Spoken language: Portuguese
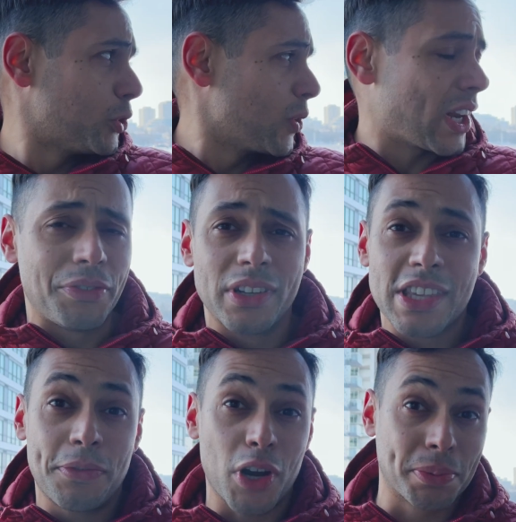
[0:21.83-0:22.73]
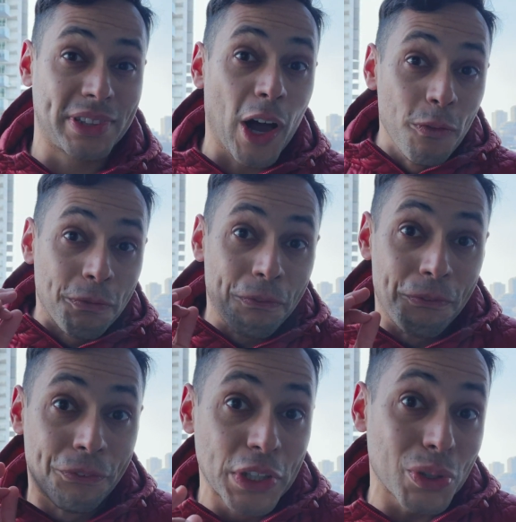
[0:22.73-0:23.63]
tô gravando aqui fora, porque tá um
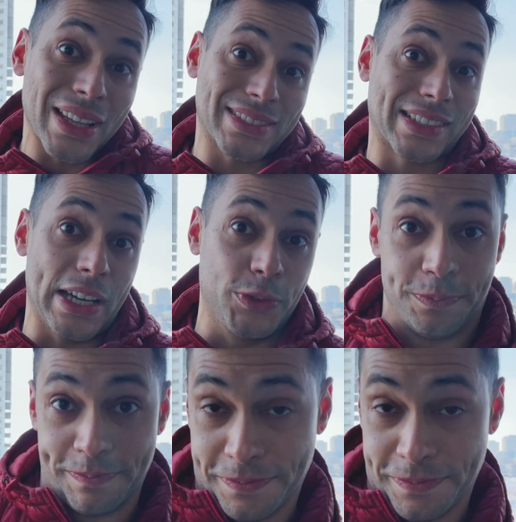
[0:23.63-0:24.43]
frio lascado.